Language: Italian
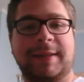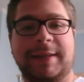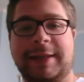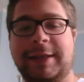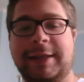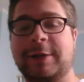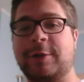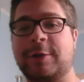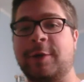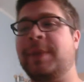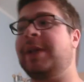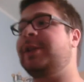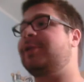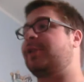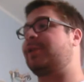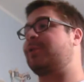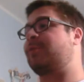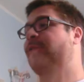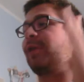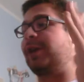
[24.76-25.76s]
Io
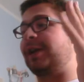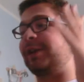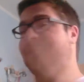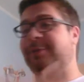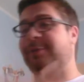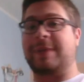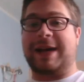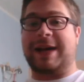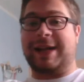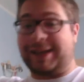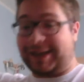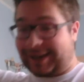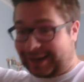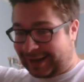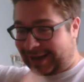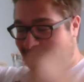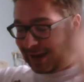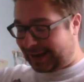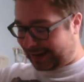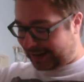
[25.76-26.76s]
comincio la scuola
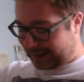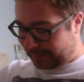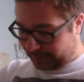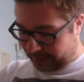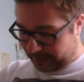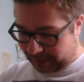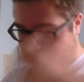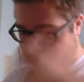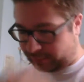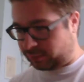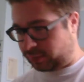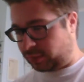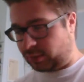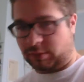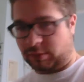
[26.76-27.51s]
domani e eh, che bello.